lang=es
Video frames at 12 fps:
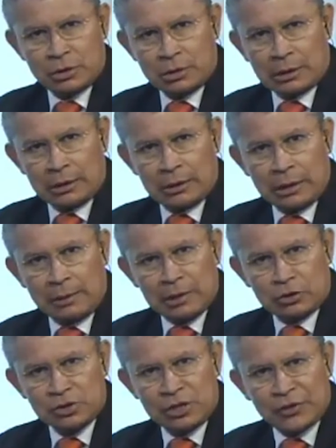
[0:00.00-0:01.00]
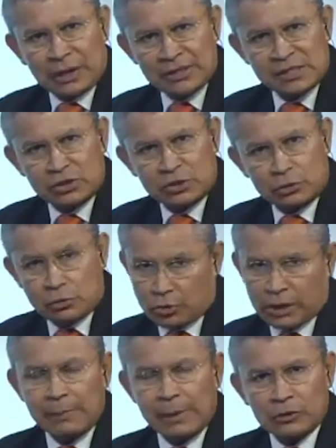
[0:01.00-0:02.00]
ah, elementos de tránsito,
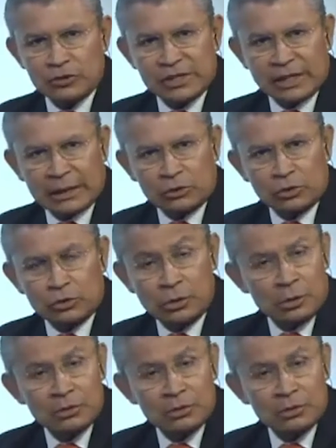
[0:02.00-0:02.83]
Jorge Alvarado Cerrato